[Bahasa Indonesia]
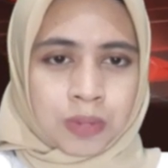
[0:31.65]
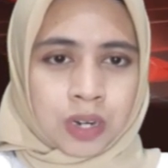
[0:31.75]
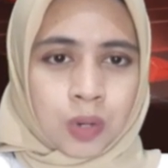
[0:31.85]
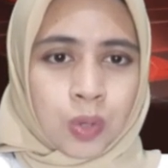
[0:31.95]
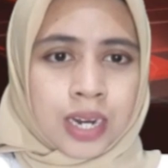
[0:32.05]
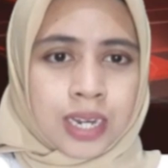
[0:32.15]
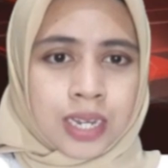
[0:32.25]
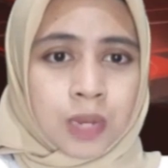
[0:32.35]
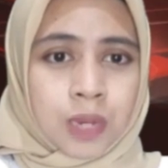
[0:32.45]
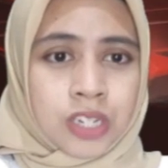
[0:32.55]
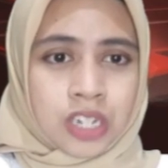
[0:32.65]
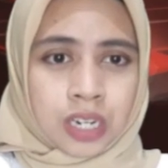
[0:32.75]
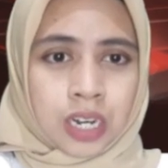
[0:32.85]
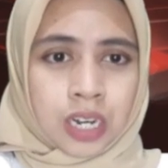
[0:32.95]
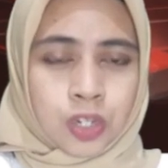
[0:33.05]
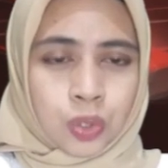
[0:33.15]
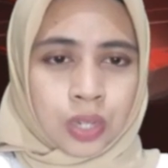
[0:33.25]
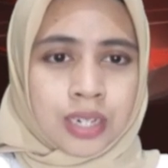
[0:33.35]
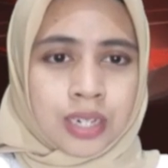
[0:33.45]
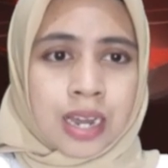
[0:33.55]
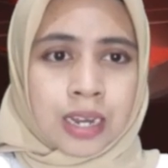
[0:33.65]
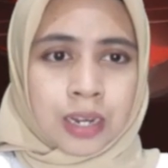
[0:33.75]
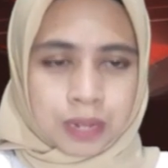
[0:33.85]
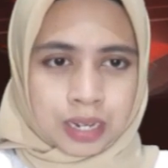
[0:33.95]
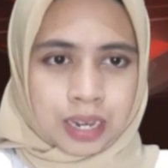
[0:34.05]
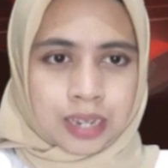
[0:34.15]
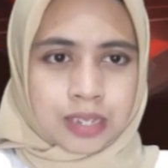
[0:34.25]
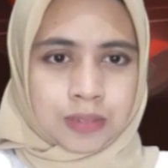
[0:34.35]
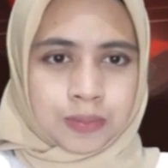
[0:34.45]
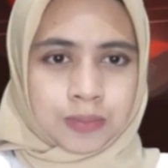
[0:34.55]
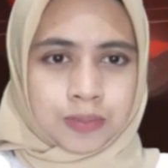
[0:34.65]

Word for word: perlu adanya kebijakan lanjutan dari Kemenkes.